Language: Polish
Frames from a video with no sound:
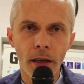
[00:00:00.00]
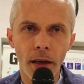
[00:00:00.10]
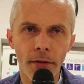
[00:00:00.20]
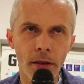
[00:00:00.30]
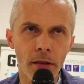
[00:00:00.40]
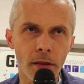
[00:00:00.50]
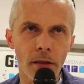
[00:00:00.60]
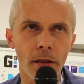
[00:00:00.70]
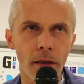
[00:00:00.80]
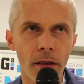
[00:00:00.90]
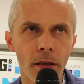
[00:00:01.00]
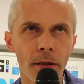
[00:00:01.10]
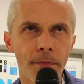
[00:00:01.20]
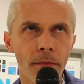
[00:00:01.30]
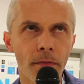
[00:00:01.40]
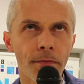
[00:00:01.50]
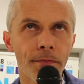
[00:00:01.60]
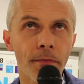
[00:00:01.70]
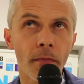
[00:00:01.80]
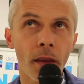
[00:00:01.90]
nawet z, z
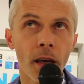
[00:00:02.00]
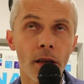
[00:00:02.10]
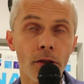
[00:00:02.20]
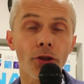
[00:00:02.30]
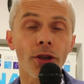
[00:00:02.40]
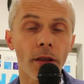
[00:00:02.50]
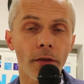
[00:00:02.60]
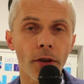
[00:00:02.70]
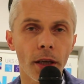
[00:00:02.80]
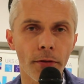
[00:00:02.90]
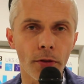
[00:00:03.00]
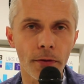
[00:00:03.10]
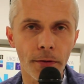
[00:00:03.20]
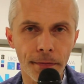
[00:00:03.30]
mm, sąsiednich województw.